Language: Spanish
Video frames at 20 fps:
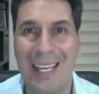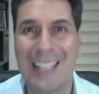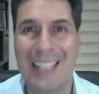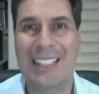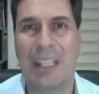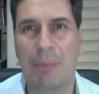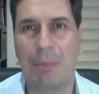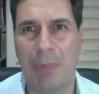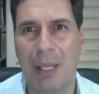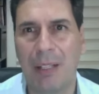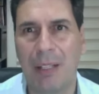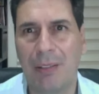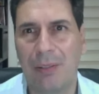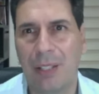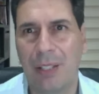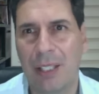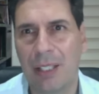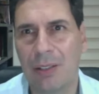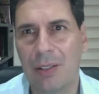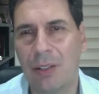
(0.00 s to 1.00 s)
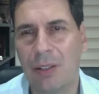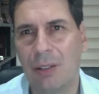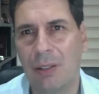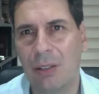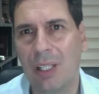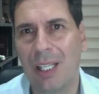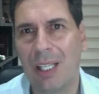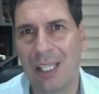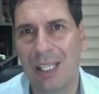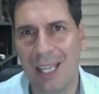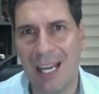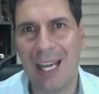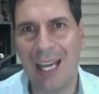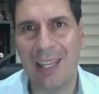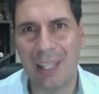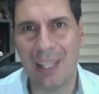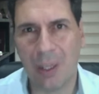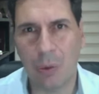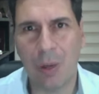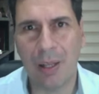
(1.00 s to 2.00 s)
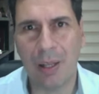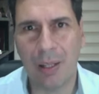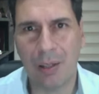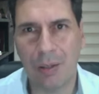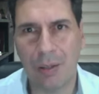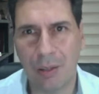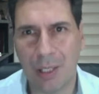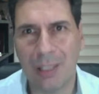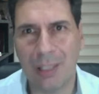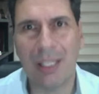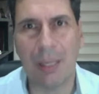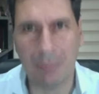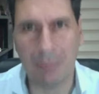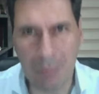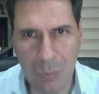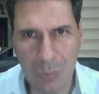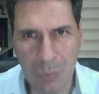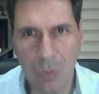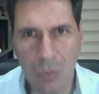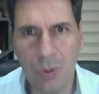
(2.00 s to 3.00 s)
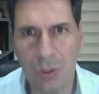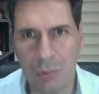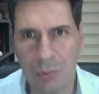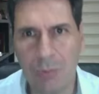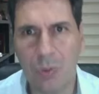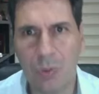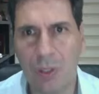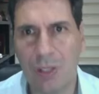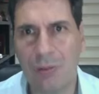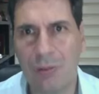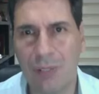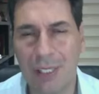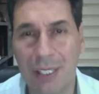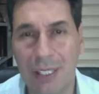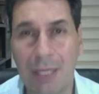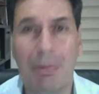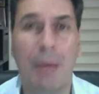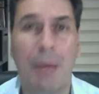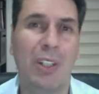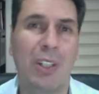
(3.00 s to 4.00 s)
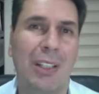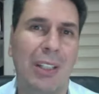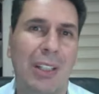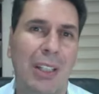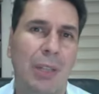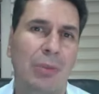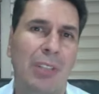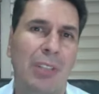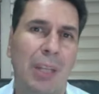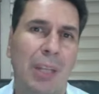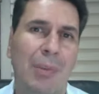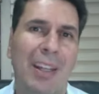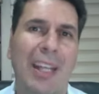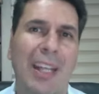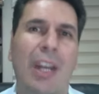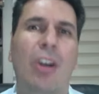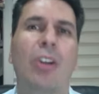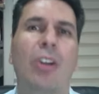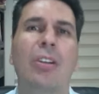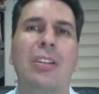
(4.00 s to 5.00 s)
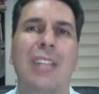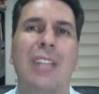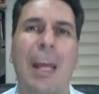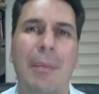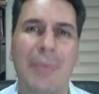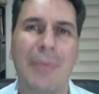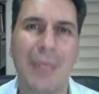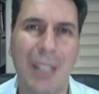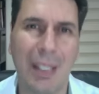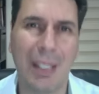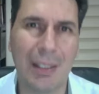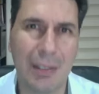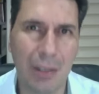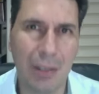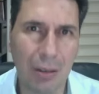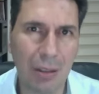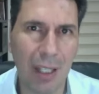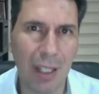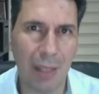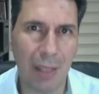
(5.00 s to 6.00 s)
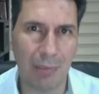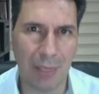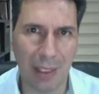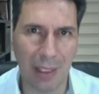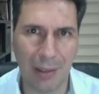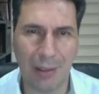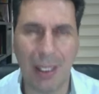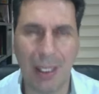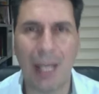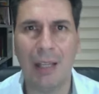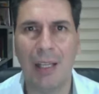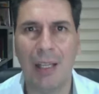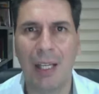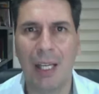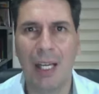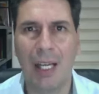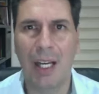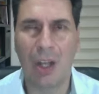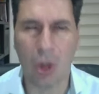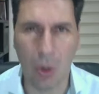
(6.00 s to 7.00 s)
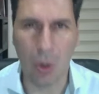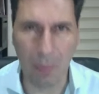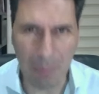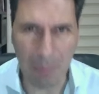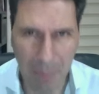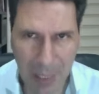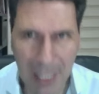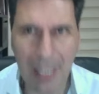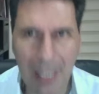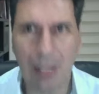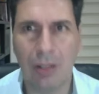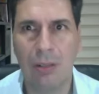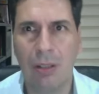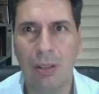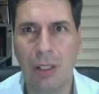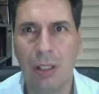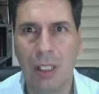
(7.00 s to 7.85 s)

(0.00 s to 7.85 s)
esa planificación adecuada y correcta, muy, muy difícil. Vamos a tener un tema de contaminación ambiental complejo.